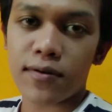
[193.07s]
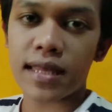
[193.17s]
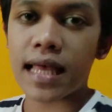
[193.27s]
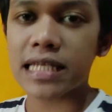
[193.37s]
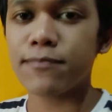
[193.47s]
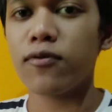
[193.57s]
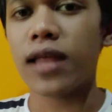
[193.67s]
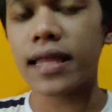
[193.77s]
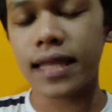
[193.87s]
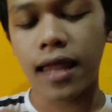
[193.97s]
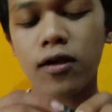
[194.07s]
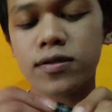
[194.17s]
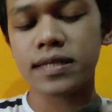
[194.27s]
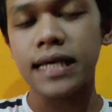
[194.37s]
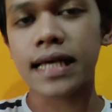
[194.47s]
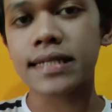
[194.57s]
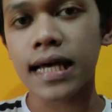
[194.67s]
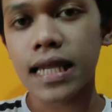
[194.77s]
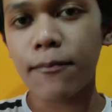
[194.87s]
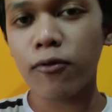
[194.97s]
So, i-test po natin ano. So,
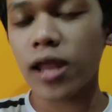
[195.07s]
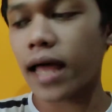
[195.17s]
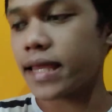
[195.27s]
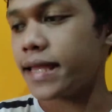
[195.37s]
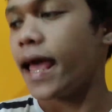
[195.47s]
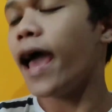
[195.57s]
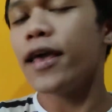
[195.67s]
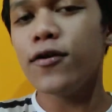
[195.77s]
isasaksak lang po natin